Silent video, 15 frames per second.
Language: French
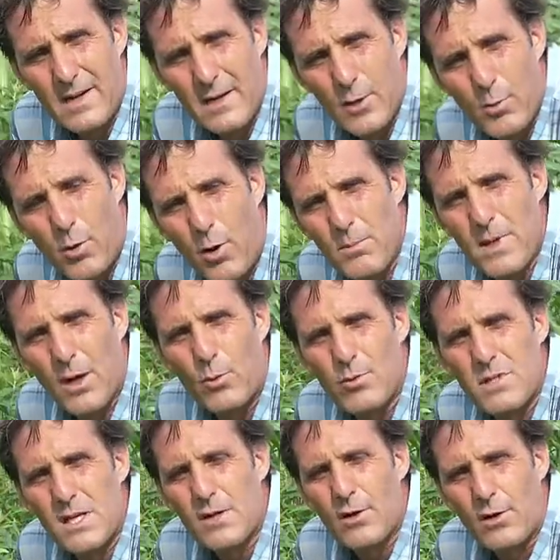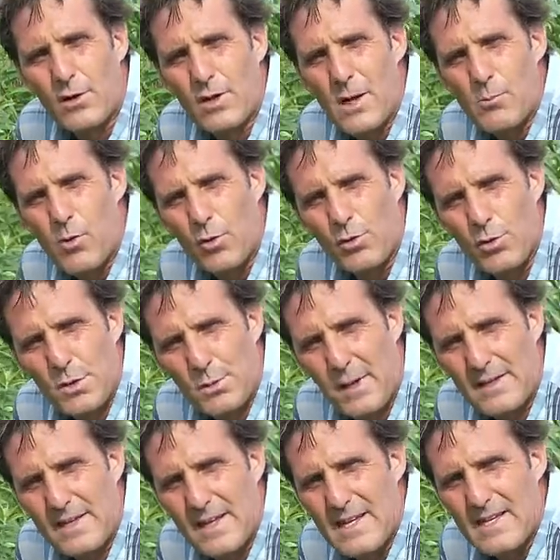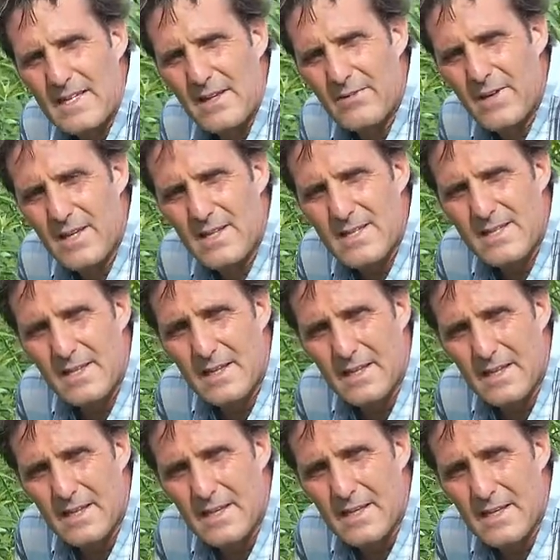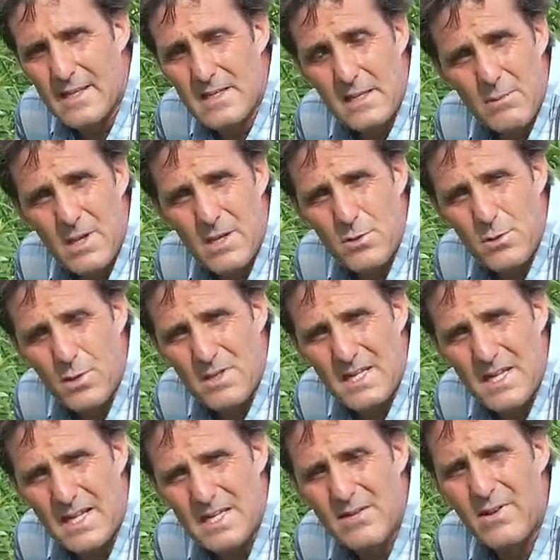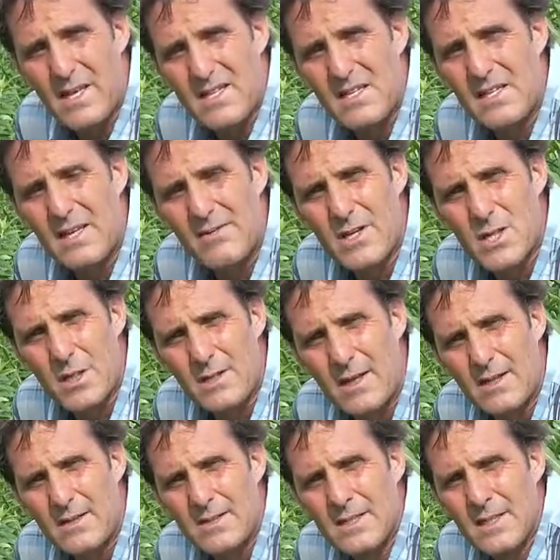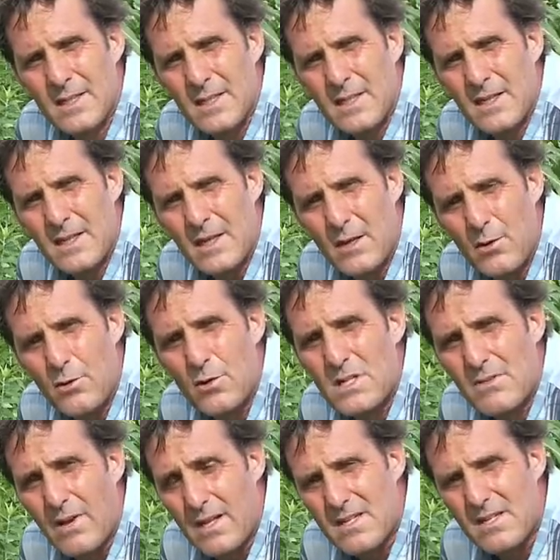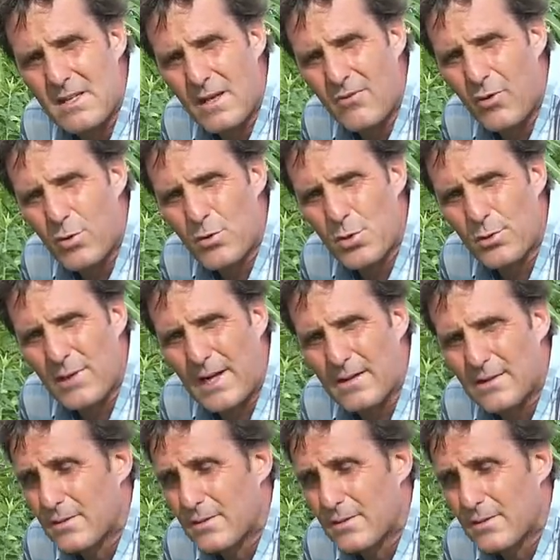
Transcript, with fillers: et le premier outil que l'on a pour construire des SCV, c'est bien sûr la diversité végétale et une diversité fonctionnelle.